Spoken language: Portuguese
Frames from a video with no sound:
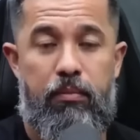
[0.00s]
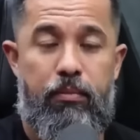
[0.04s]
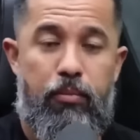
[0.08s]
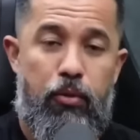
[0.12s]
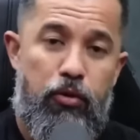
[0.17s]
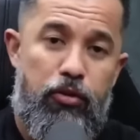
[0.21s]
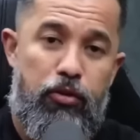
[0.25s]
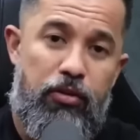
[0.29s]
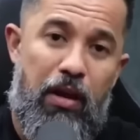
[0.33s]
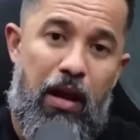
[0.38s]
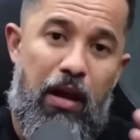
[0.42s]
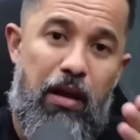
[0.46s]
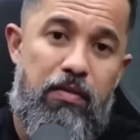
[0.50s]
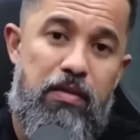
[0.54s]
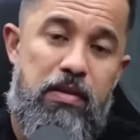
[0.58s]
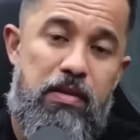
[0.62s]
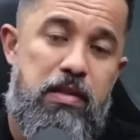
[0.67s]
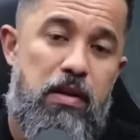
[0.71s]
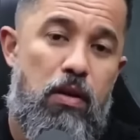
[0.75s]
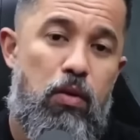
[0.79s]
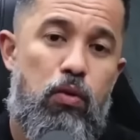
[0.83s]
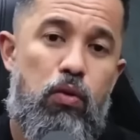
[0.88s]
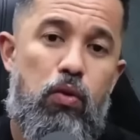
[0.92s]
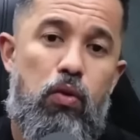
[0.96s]
O Estado
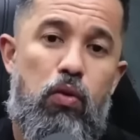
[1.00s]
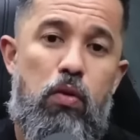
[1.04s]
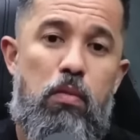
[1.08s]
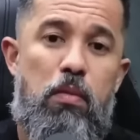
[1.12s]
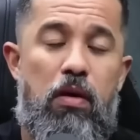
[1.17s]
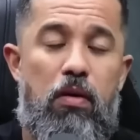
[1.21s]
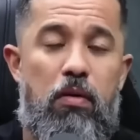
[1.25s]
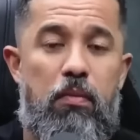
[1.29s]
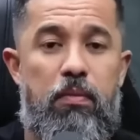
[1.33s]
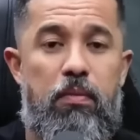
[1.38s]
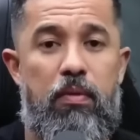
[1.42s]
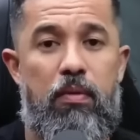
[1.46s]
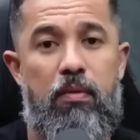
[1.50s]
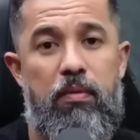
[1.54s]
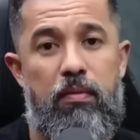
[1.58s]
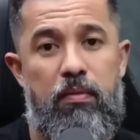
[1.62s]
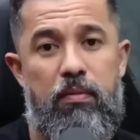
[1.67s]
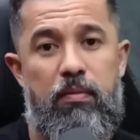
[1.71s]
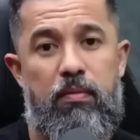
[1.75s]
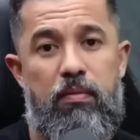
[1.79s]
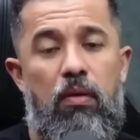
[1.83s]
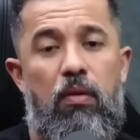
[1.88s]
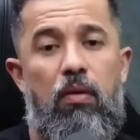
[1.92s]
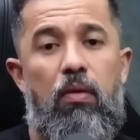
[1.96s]
você é um número, pô.
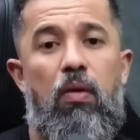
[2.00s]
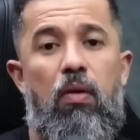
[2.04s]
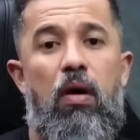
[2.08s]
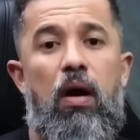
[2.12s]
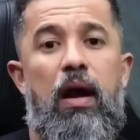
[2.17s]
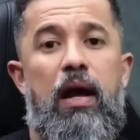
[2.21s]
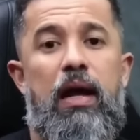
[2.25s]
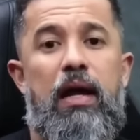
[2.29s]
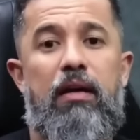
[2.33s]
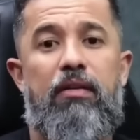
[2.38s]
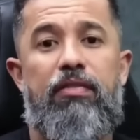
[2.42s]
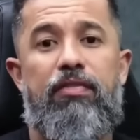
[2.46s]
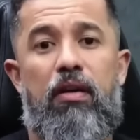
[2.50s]
Correia